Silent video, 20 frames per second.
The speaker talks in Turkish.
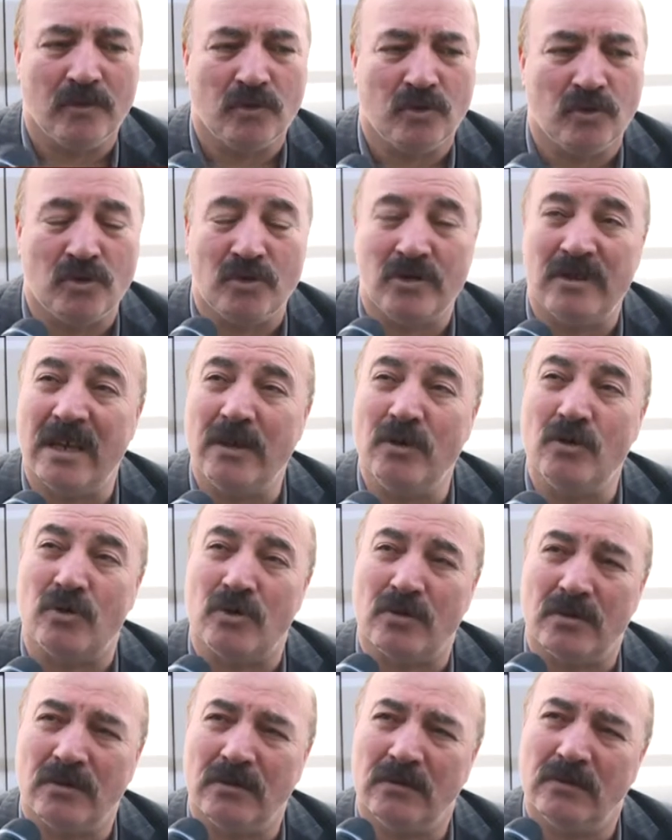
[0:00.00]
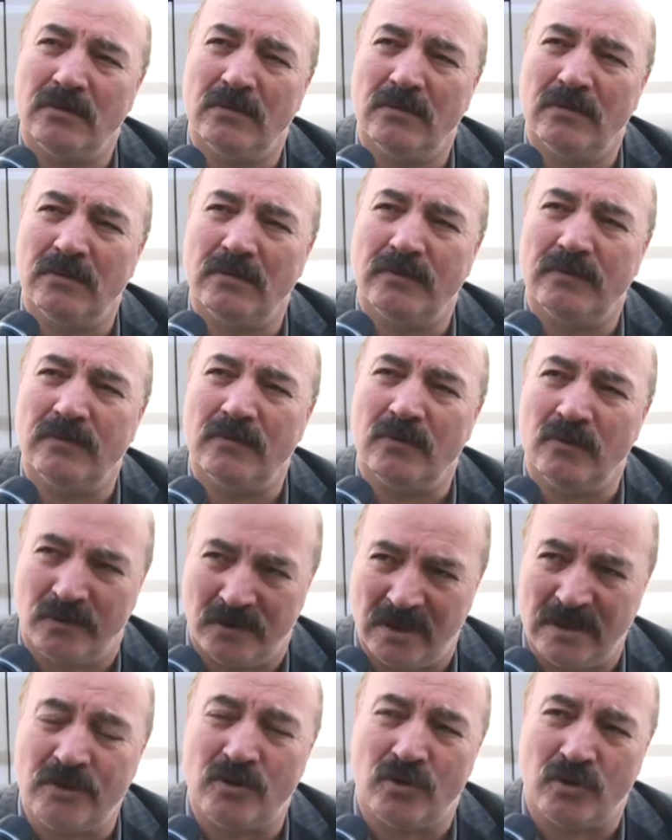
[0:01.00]
Yüzde yüz.
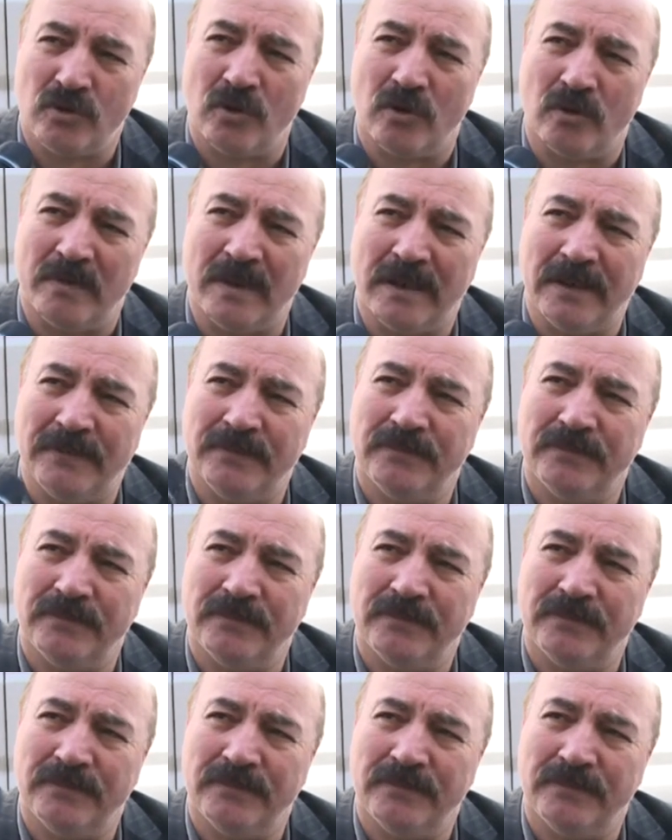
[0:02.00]
Yüzde yüz istiyorum yani.